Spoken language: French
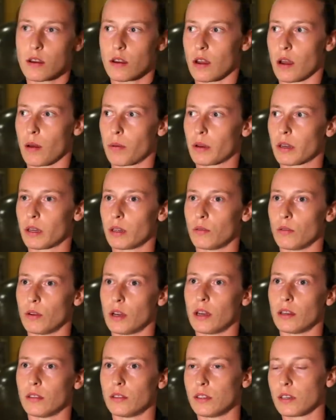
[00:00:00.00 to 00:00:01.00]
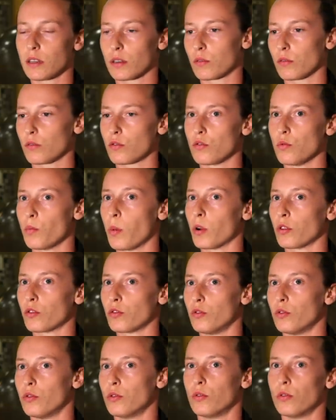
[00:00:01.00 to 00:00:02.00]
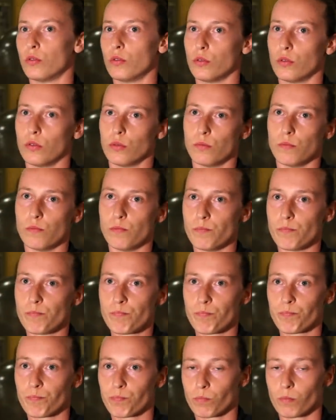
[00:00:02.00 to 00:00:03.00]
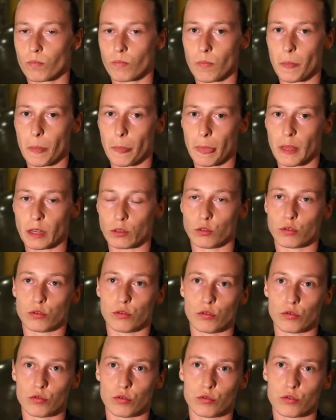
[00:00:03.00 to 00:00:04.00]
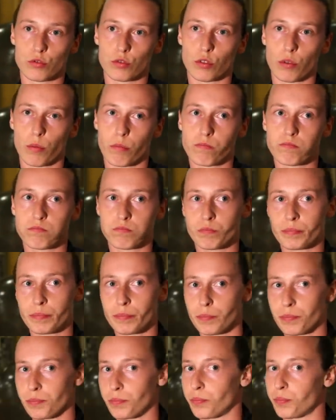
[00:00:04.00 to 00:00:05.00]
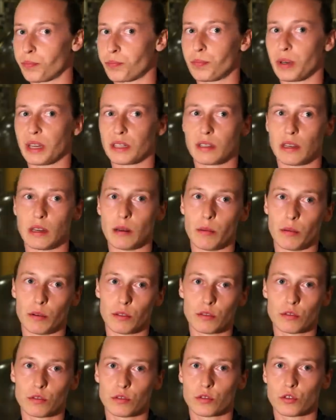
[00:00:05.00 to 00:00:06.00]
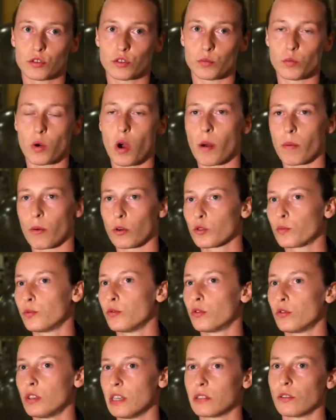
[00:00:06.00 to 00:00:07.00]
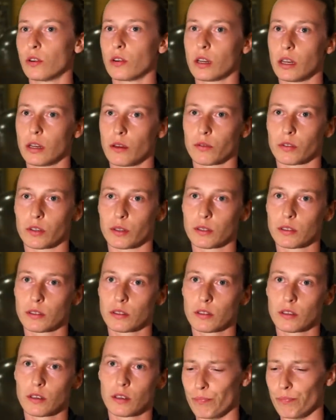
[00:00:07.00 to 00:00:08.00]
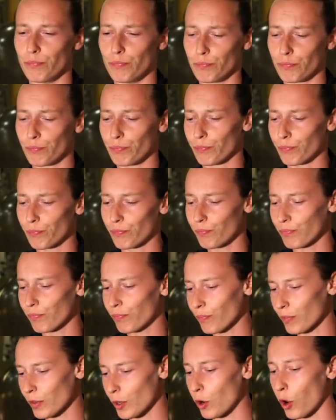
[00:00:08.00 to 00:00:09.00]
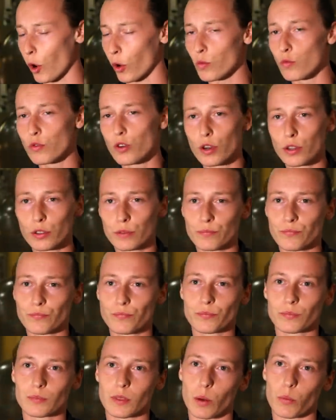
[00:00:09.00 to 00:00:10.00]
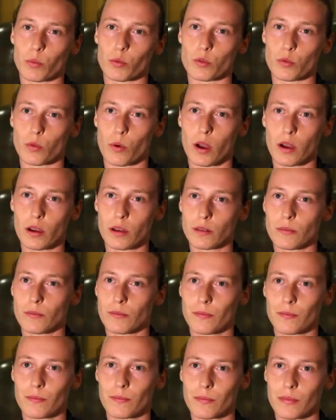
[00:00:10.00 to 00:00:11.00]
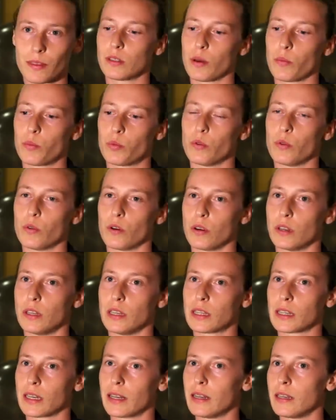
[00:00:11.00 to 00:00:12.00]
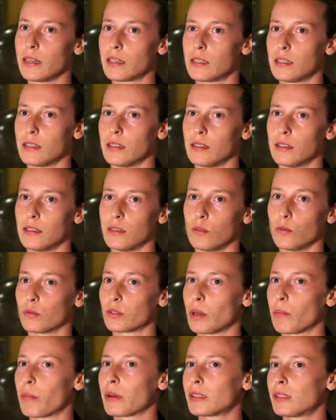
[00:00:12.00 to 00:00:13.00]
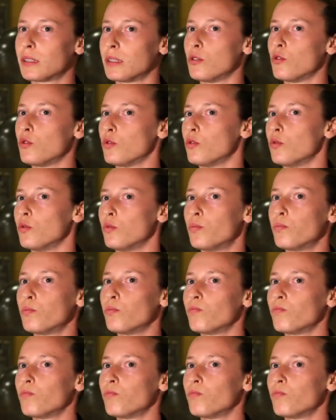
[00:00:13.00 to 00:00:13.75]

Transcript: Après, de là à dire que je suis proche de, cette culture, pas tellement. Je me rapproche plus des Anglais en fait. Leur humour, un peu noir, c'est un peu euh, décalé, qui, on ne sait pas si c'est du,